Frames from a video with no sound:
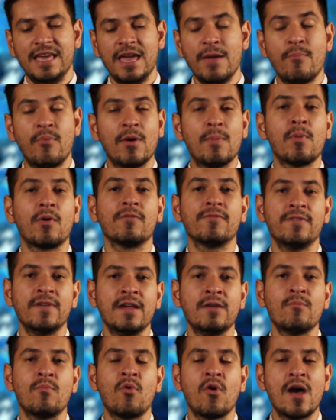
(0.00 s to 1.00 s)
Y pues por
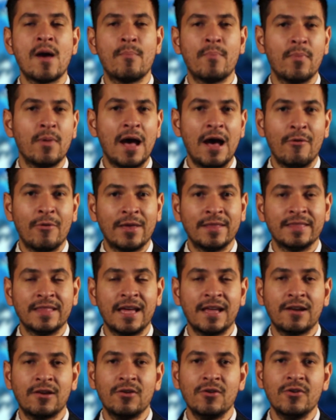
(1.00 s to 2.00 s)
fin voy a, a,
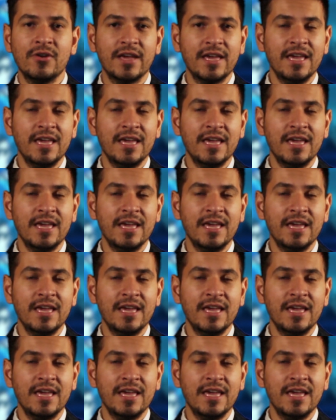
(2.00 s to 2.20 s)
venderlo